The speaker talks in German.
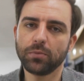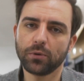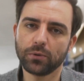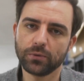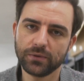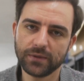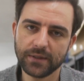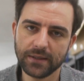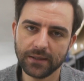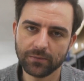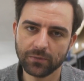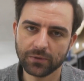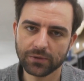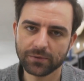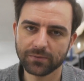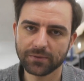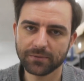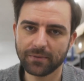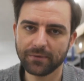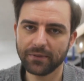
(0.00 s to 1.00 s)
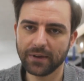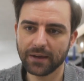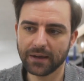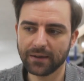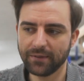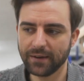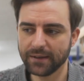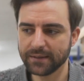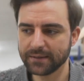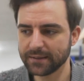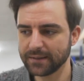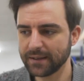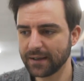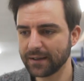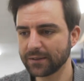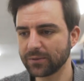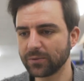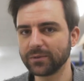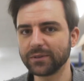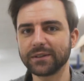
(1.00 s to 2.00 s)
produzieren muss, muss man fairerweise
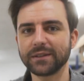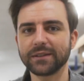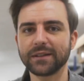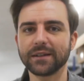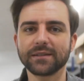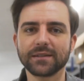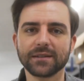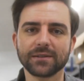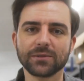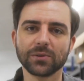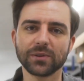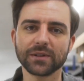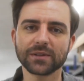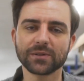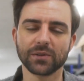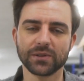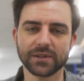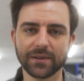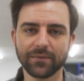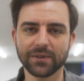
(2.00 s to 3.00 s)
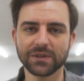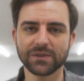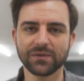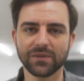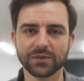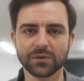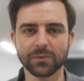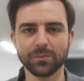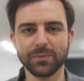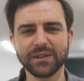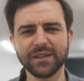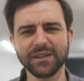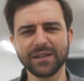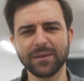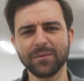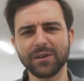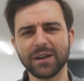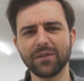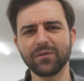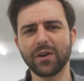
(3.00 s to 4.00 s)
sagen. Und das ist so das Konzept, was wir so ein bisschen
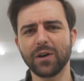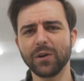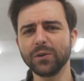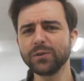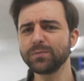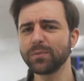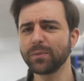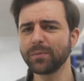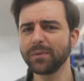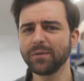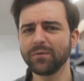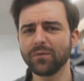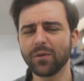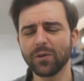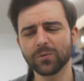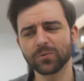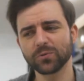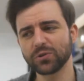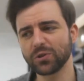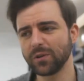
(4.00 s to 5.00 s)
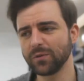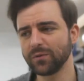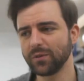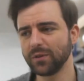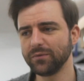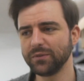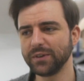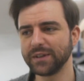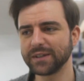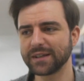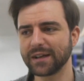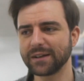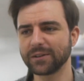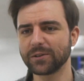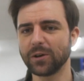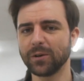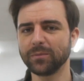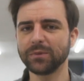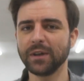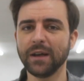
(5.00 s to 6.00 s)
damit einfach ausprobieren wollen und schauen wollen, wie das
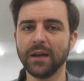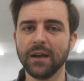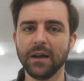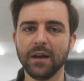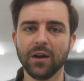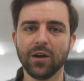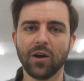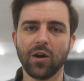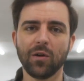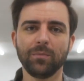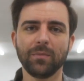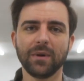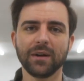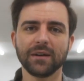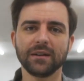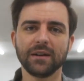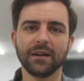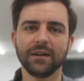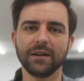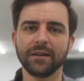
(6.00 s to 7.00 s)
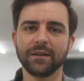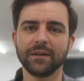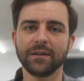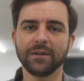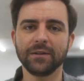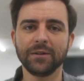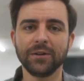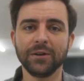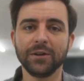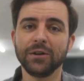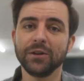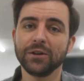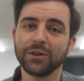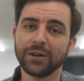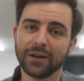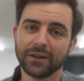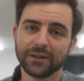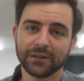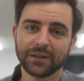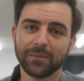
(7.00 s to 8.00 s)
ankommt, ob man äh,
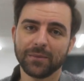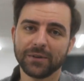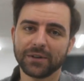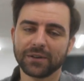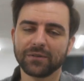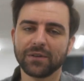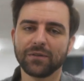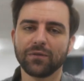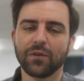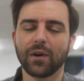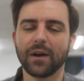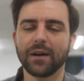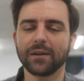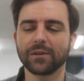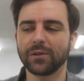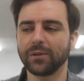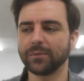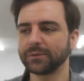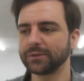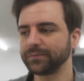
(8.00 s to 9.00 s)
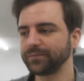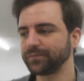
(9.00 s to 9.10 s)
ja, damit irgendwie vorankommt.